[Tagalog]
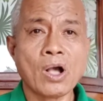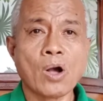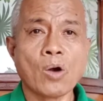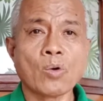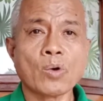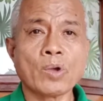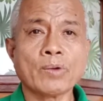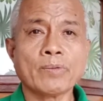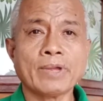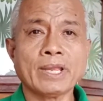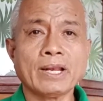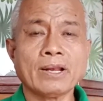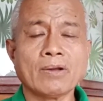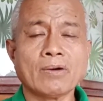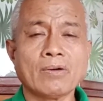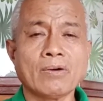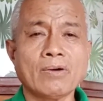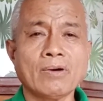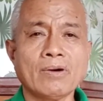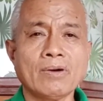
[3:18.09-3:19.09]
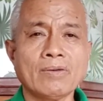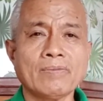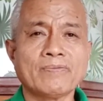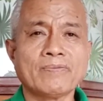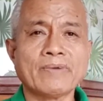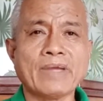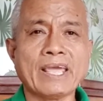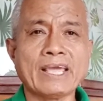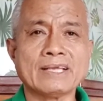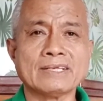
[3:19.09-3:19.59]
we will all
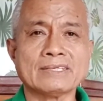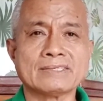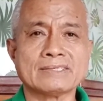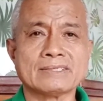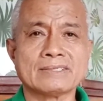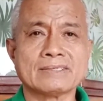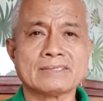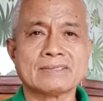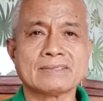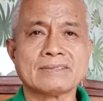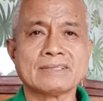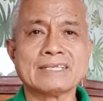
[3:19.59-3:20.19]
face